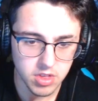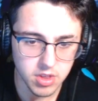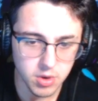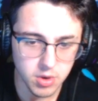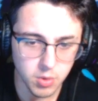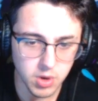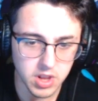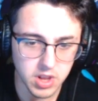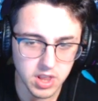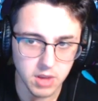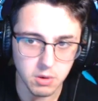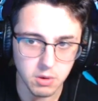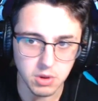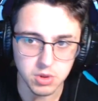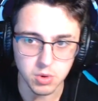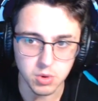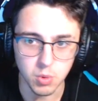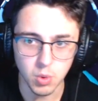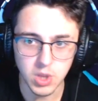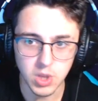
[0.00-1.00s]

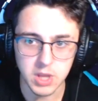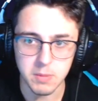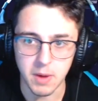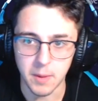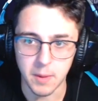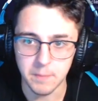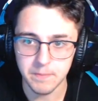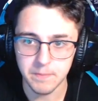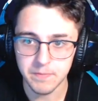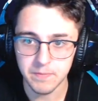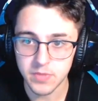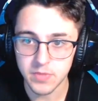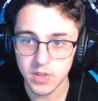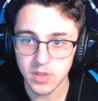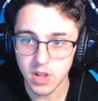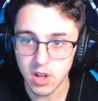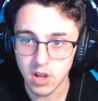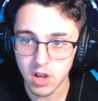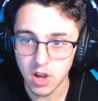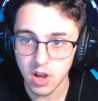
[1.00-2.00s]
0.44, última.
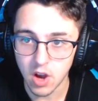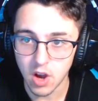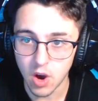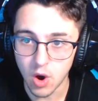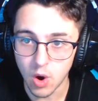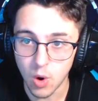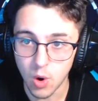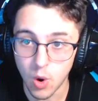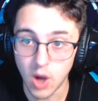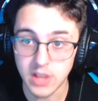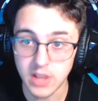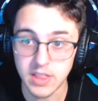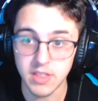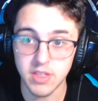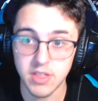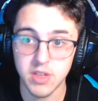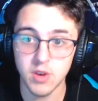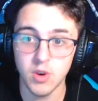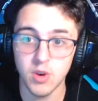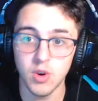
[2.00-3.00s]
O
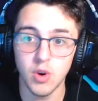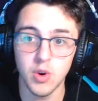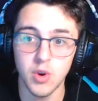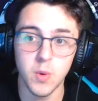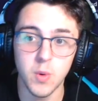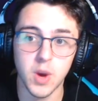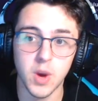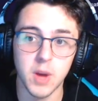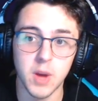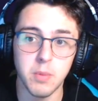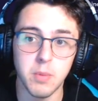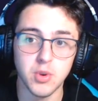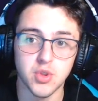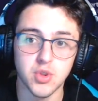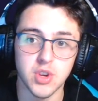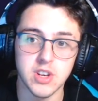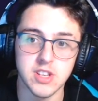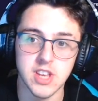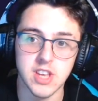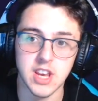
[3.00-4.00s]
atención, lo nuevo que han
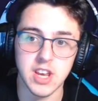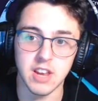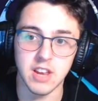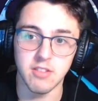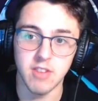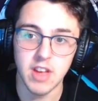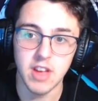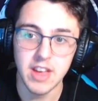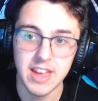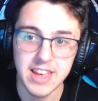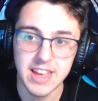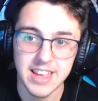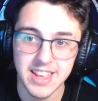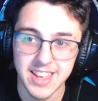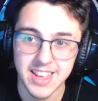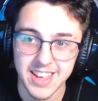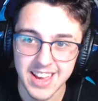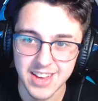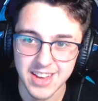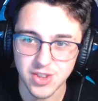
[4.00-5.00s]
puesto en SkinCraft
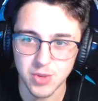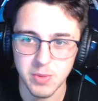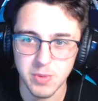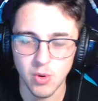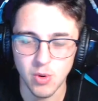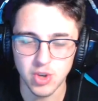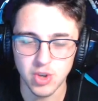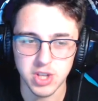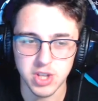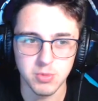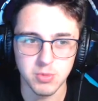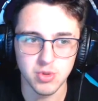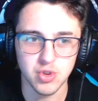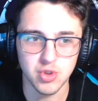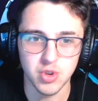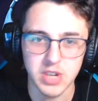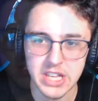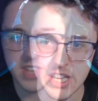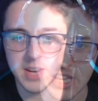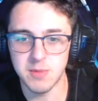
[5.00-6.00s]
Esto me gusta
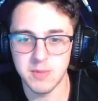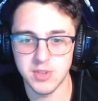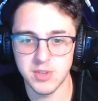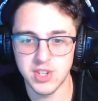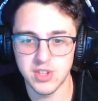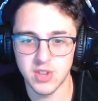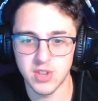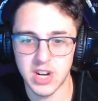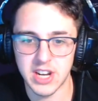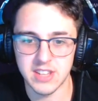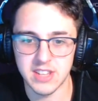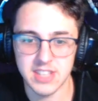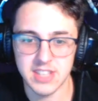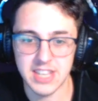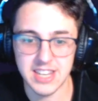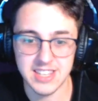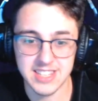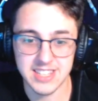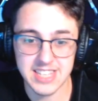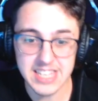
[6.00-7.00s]
mucho, ¿eh? Tenemos 6 dólares
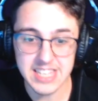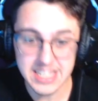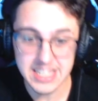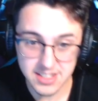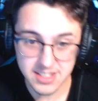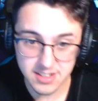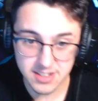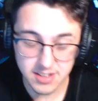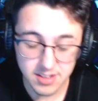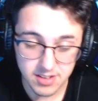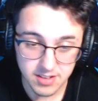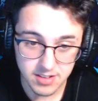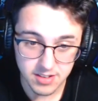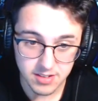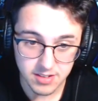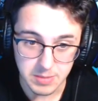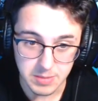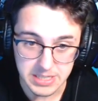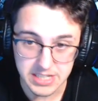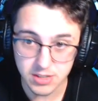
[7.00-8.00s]
en skins,
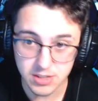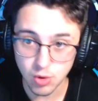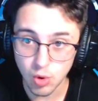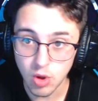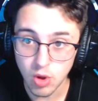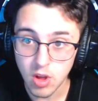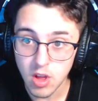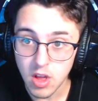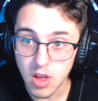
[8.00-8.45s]
más esto.